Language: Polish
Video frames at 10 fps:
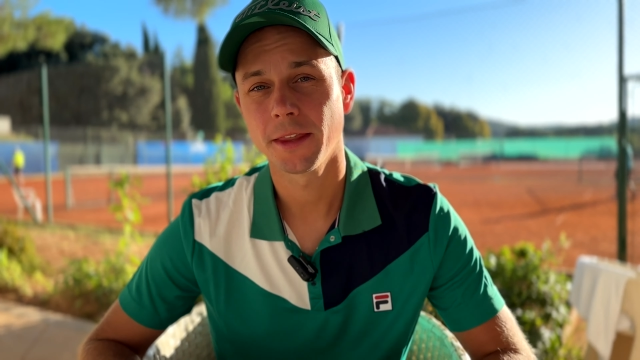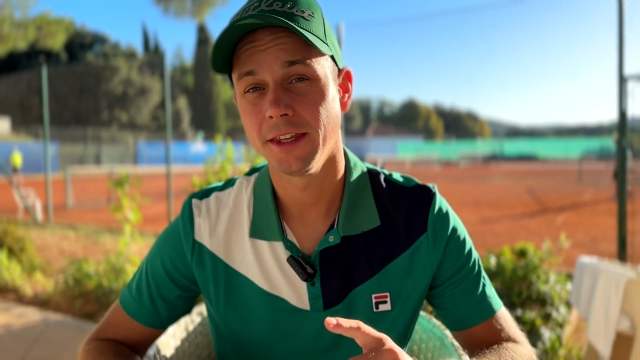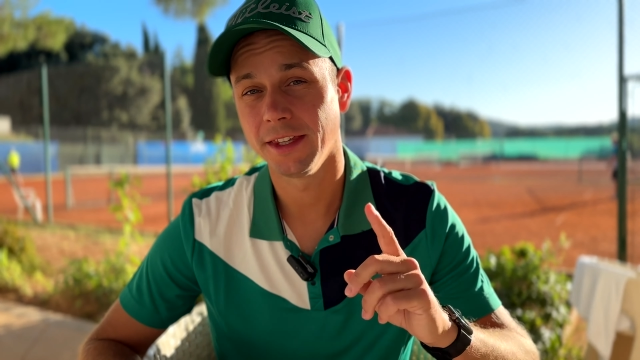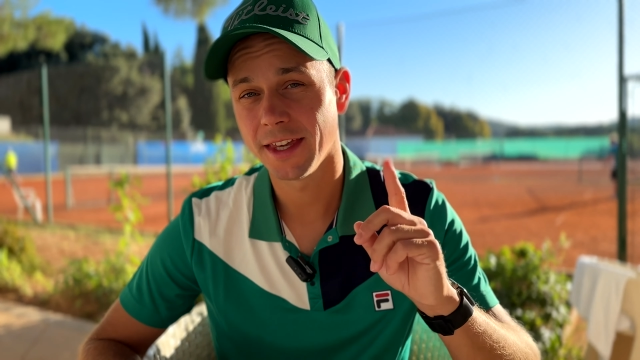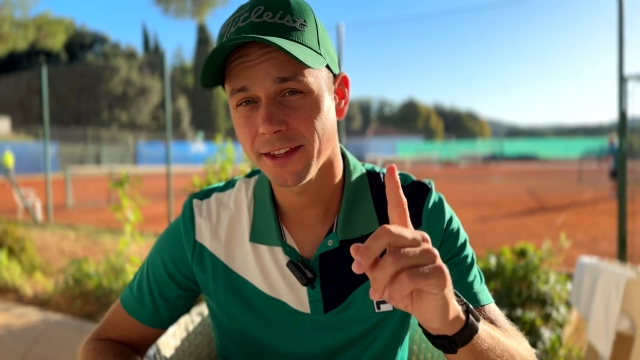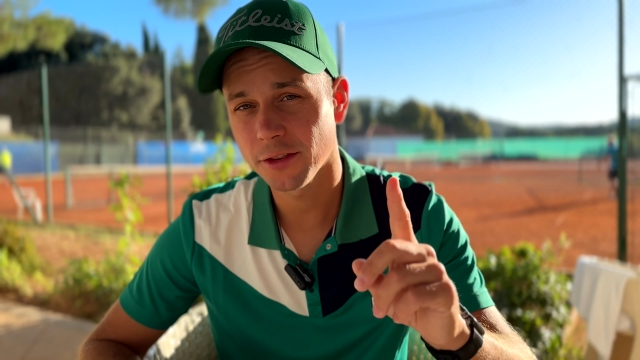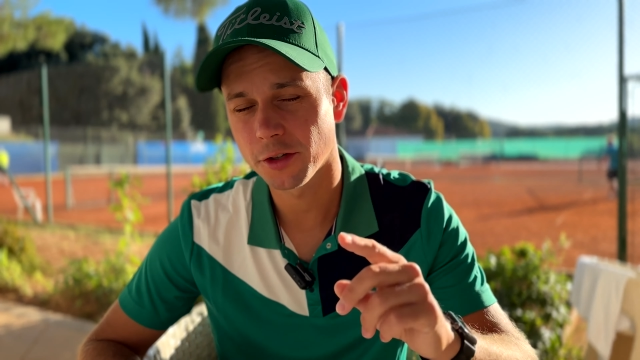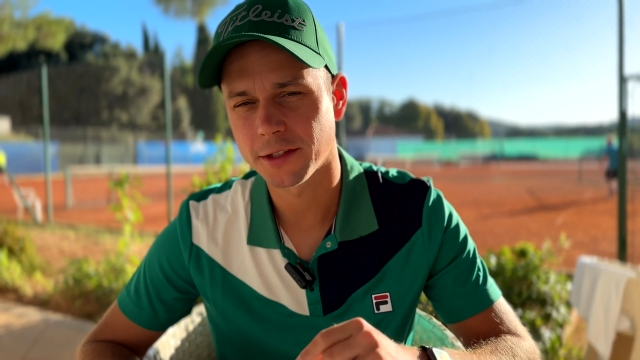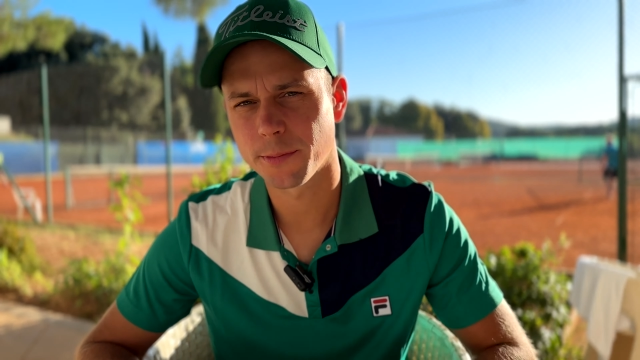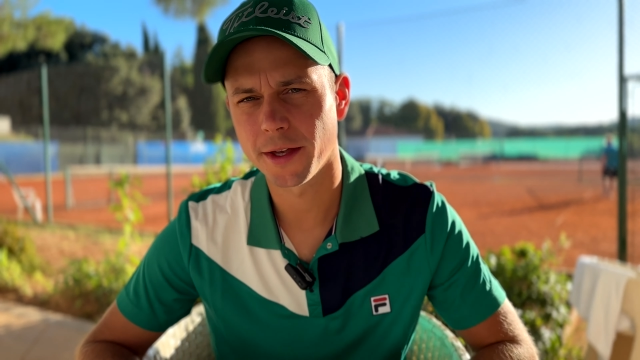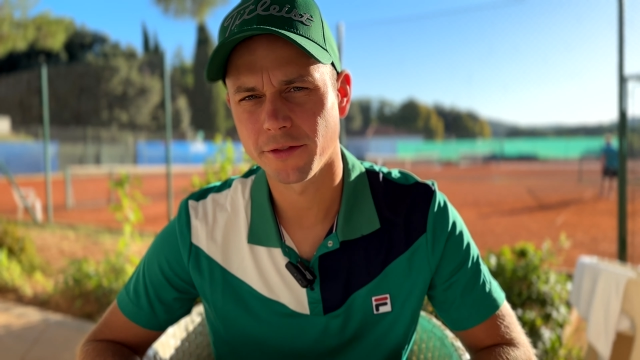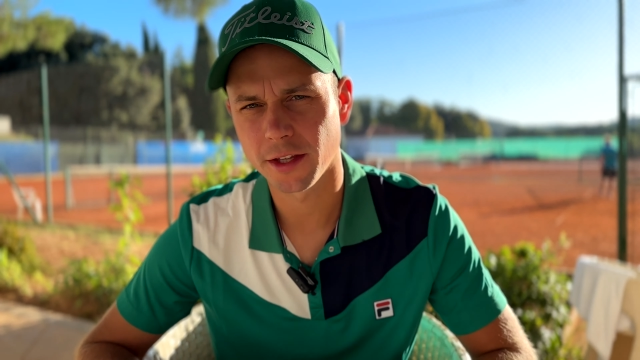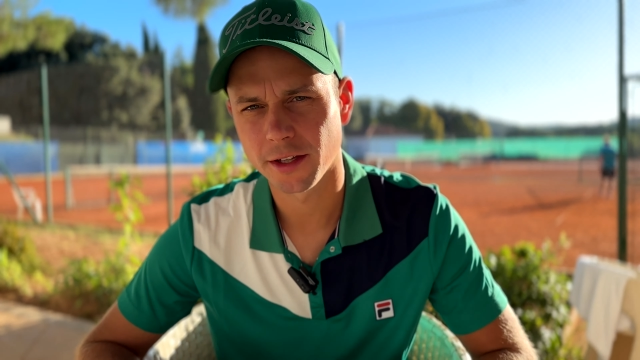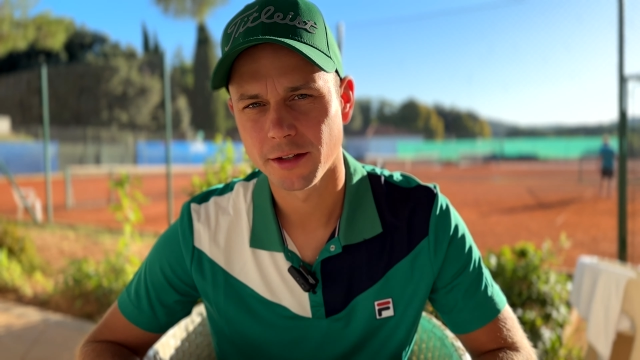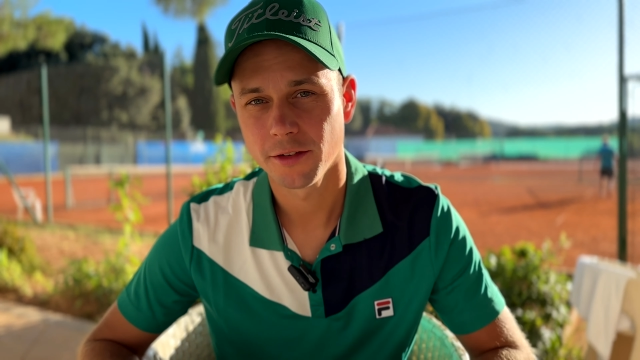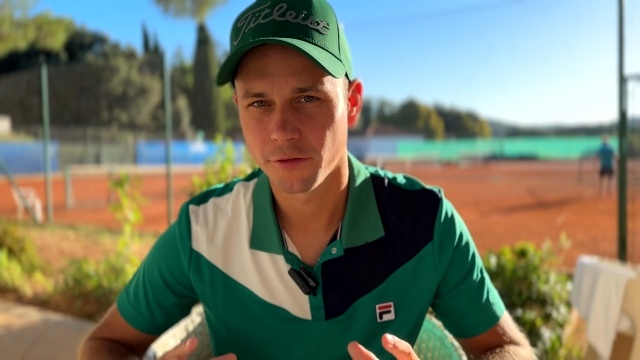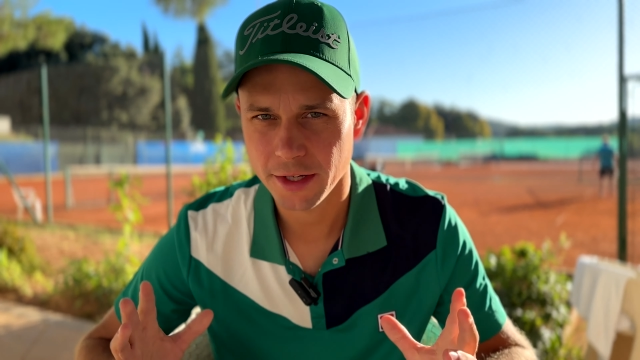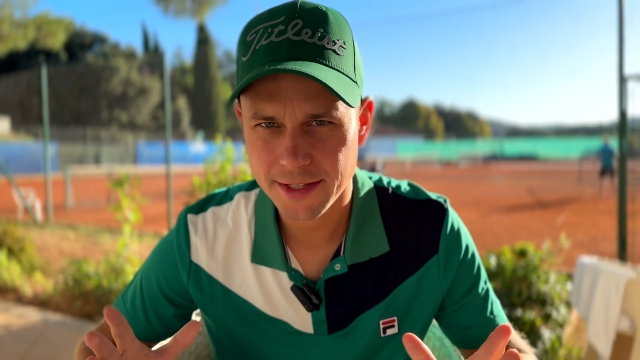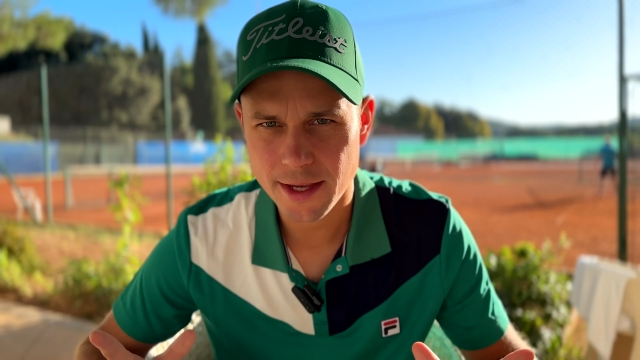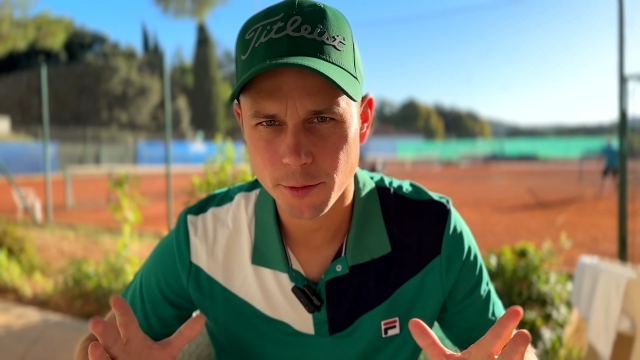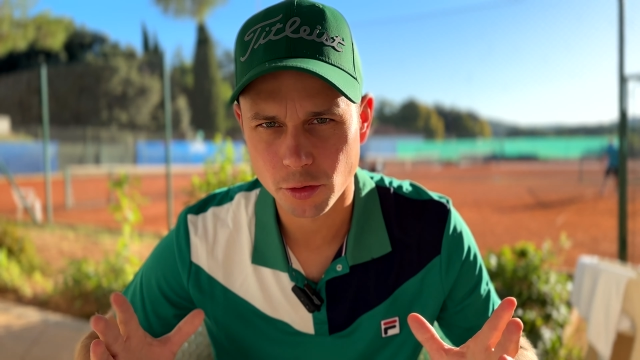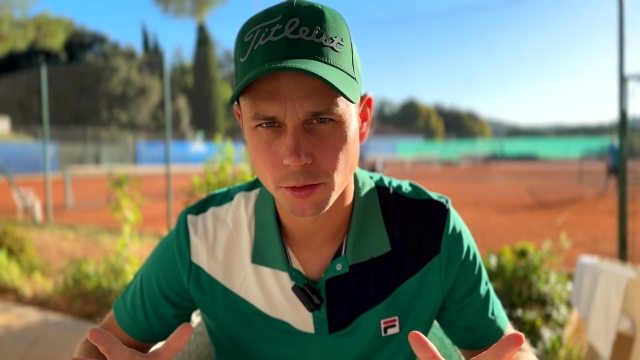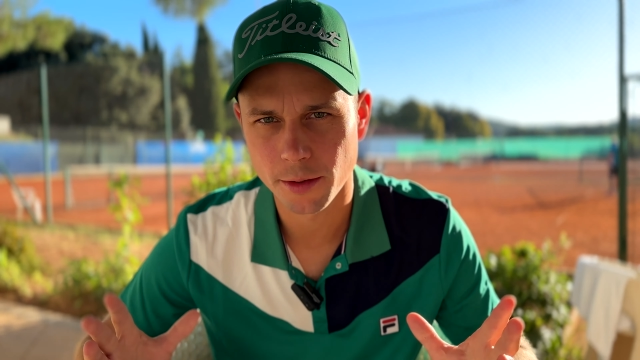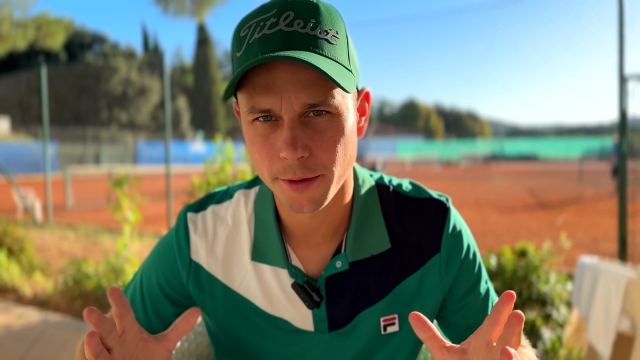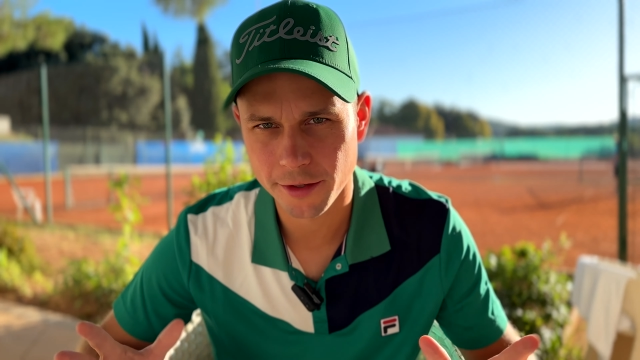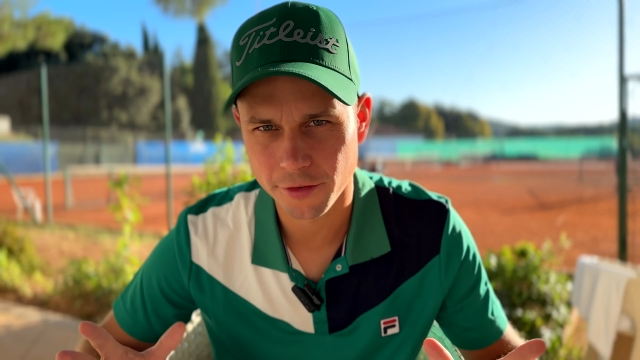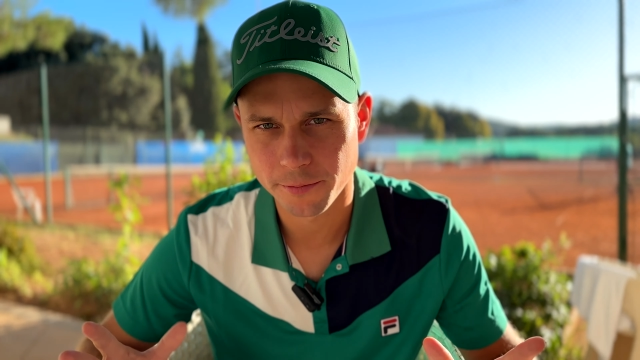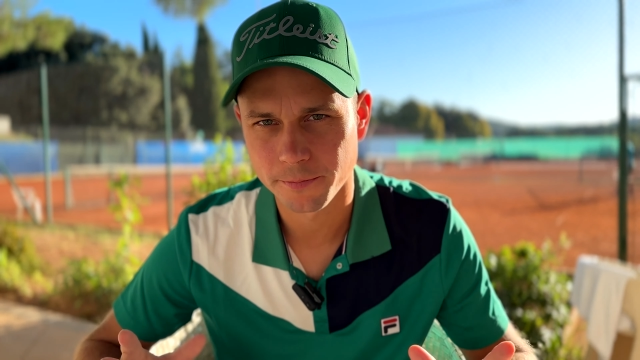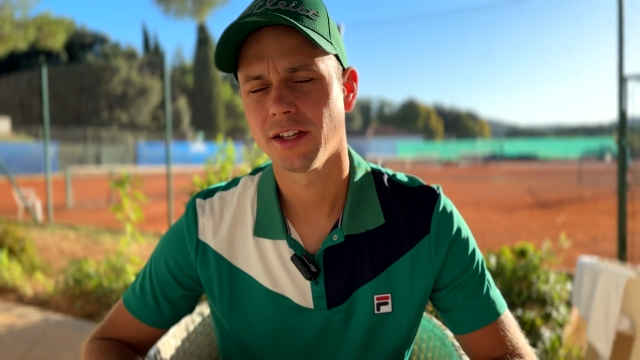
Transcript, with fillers: i jedno jest pewne – Wracamy tu niebawem.